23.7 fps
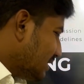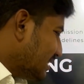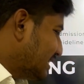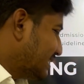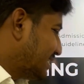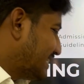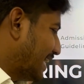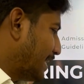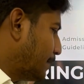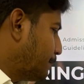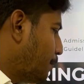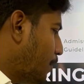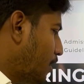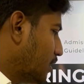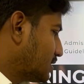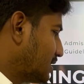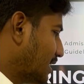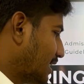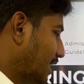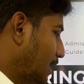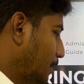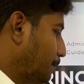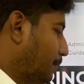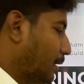செக் பாக்ஸை
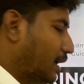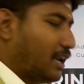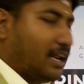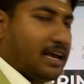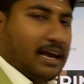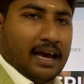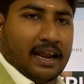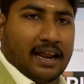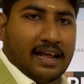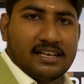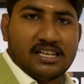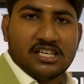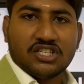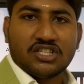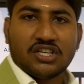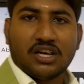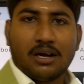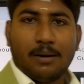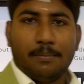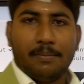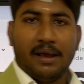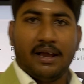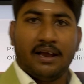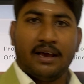கிளிக் பண்ணி நீங்கள் ரெஜிஸ்டர்
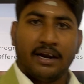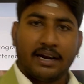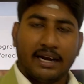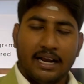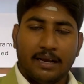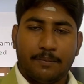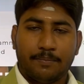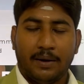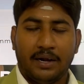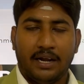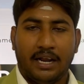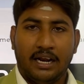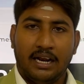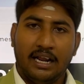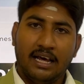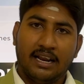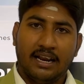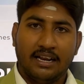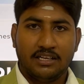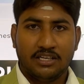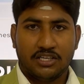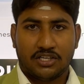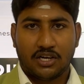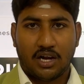அப்படிங்கிற கிளிக் பண்ணிட்டீங்கன்னா
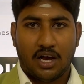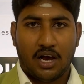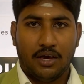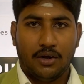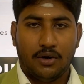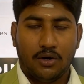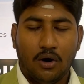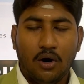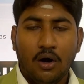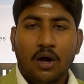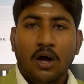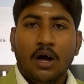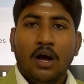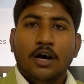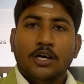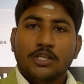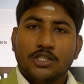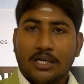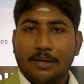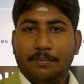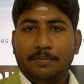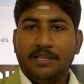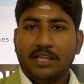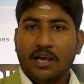ரெஜிஸ்டர் ஆயிரும் ஸோ
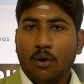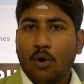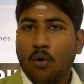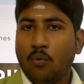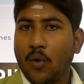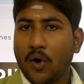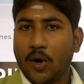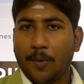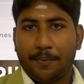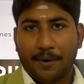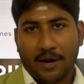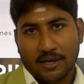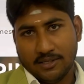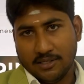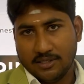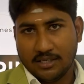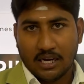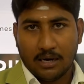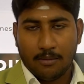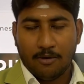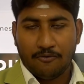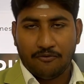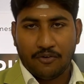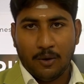இப்படி தான் ஒவ்வொரு ப்ராசஸாக
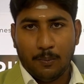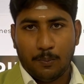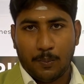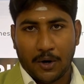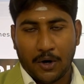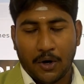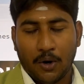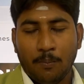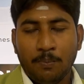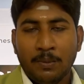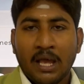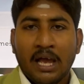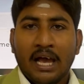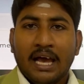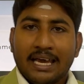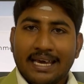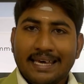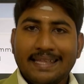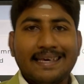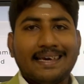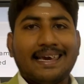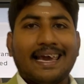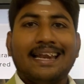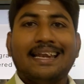நம்ம ஃபில் பண்ணணும்
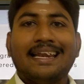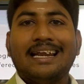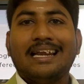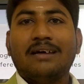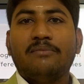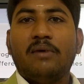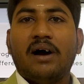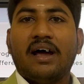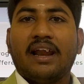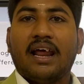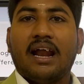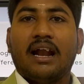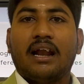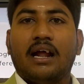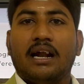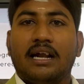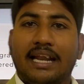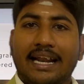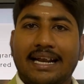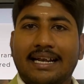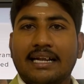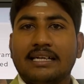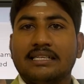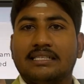இதுக்கு என்னென்ன மாதிரியான
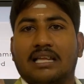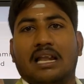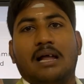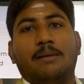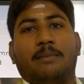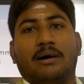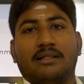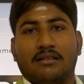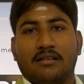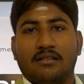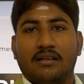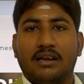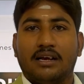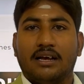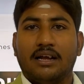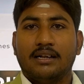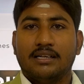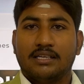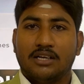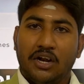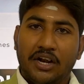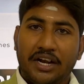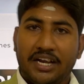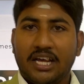டீட்டெயில்ஸ் எல்லாம் மற்றது இருக்குன்னு
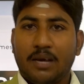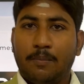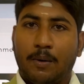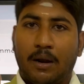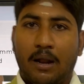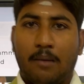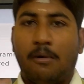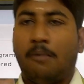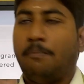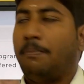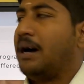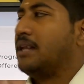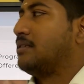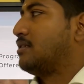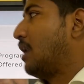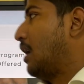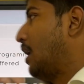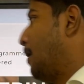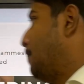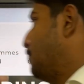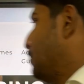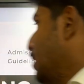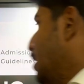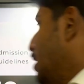சொல்லிட்டு இப்போ நம்ம
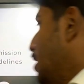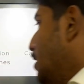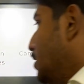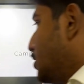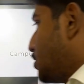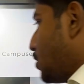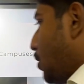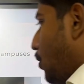பார்த்துடலாம் ஸோ